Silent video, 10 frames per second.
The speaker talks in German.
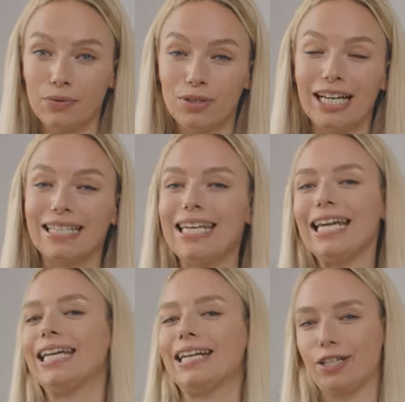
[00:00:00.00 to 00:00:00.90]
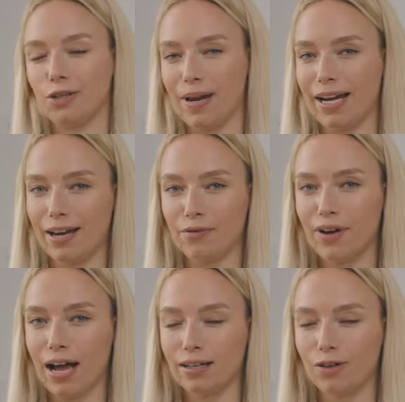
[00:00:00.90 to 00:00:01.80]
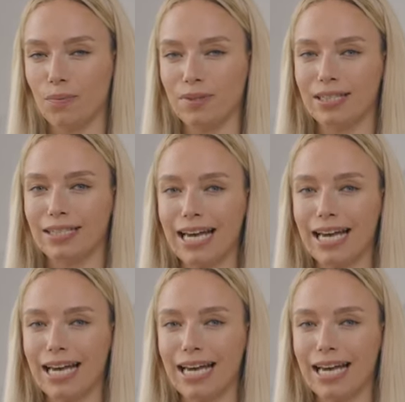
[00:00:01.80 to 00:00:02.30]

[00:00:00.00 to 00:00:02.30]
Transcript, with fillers: wenn du tatsächlich als Spender in Frage kommst,